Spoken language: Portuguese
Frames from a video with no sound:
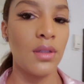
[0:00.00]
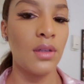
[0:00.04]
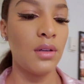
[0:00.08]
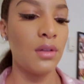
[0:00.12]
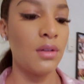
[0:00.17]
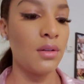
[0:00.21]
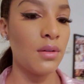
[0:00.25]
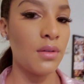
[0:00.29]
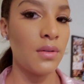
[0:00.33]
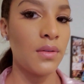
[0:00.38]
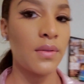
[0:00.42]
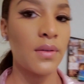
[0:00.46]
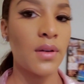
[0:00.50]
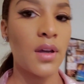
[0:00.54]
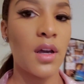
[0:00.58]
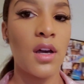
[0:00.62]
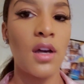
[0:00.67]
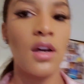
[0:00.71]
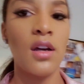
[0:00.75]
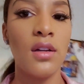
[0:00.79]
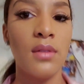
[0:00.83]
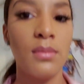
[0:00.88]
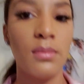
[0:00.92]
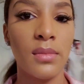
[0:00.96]
Então
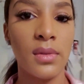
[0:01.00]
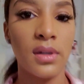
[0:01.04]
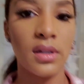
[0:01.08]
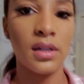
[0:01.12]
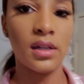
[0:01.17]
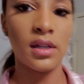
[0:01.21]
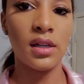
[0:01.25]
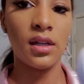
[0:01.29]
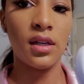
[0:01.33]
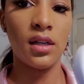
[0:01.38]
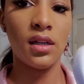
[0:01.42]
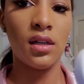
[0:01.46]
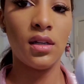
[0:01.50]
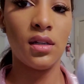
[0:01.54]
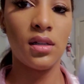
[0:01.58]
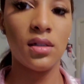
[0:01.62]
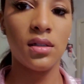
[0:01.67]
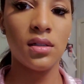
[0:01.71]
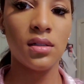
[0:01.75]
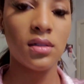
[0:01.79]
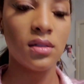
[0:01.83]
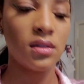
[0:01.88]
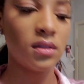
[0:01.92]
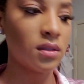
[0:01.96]
eu peguei
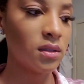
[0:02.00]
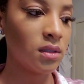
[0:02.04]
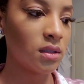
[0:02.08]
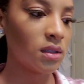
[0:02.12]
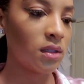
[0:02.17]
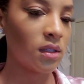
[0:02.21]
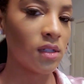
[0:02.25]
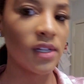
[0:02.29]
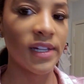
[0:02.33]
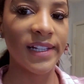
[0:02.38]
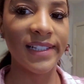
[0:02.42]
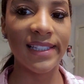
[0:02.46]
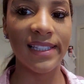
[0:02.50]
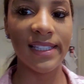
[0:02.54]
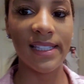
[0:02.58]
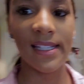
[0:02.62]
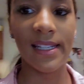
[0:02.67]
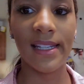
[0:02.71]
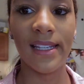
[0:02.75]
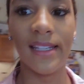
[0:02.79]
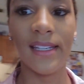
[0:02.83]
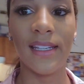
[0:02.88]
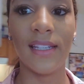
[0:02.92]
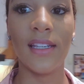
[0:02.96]
um
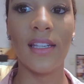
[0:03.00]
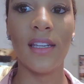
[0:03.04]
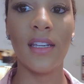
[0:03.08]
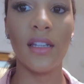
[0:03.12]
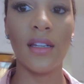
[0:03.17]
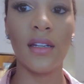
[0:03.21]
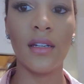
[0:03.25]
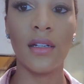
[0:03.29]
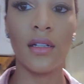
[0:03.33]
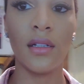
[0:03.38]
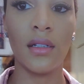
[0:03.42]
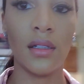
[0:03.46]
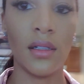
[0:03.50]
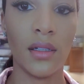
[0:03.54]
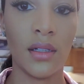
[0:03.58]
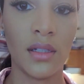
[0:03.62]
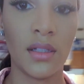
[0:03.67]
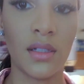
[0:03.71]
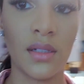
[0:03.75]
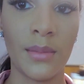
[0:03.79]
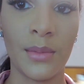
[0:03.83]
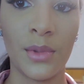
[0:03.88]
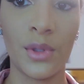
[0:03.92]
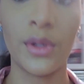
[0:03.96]
chá
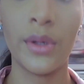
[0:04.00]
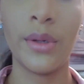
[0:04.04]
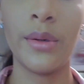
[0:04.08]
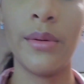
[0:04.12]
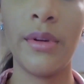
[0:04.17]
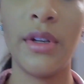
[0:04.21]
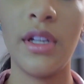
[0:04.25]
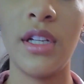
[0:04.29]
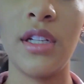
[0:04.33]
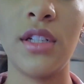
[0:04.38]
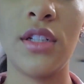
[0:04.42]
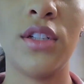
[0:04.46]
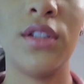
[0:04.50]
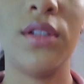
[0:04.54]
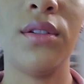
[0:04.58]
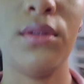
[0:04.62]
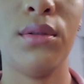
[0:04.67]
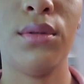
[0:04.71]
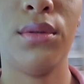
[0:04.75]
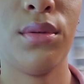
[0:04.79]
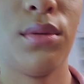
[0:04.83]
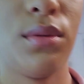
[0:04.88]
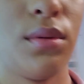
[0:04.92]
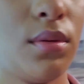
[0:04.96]
e eu tô
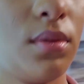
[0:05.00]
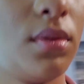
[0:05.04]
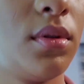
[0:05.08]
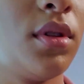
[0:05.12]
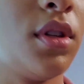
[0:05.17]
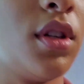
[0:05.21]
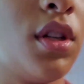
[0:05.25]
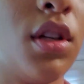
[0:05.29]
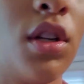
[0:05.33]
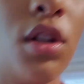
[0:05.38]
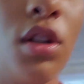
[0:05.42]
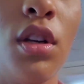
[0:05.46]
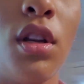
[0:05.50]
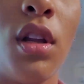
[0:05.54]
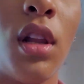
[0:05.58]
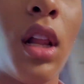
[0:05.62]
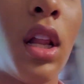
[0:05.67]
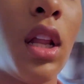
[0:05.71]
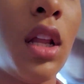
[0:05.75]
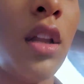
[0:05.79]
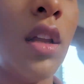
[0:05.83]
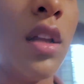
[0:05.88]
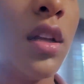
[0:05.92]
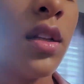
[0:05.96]
indo
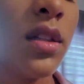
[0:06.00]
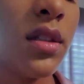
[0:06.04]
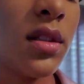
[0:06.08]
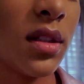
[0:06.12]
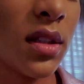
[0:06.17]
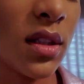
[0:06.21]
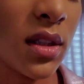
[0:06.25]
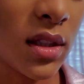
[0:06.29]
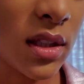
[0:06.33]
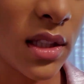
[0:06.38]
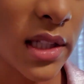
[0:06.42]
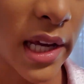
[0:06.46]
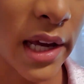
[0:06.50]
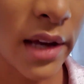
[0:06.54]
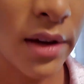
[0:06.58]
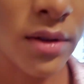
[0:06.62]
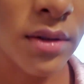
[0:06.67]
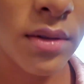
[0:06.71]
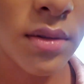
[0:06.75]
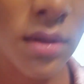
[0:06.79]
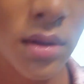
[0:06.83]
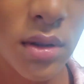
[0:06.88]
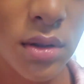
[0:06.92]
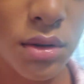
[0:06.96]
sentar
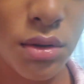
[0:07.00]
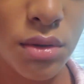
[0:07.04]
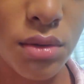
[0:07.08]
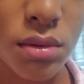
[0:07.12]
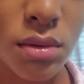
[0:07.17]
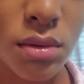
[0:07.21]
aqui